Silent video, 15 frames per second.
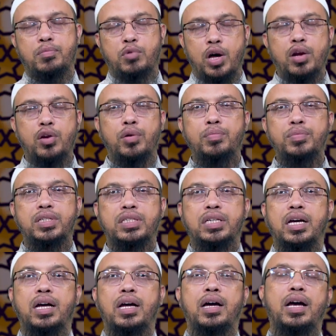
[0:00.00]
মহরম
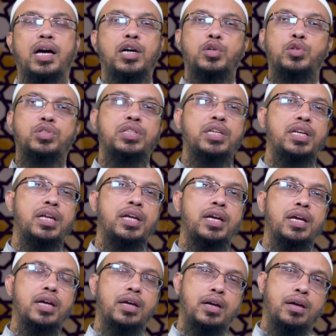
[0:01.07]
যেটা আগস্টের
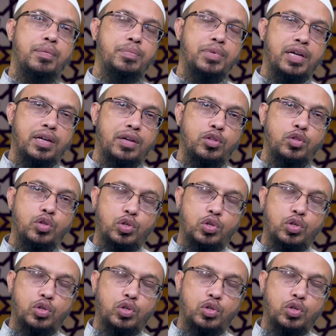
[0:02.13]
আপনার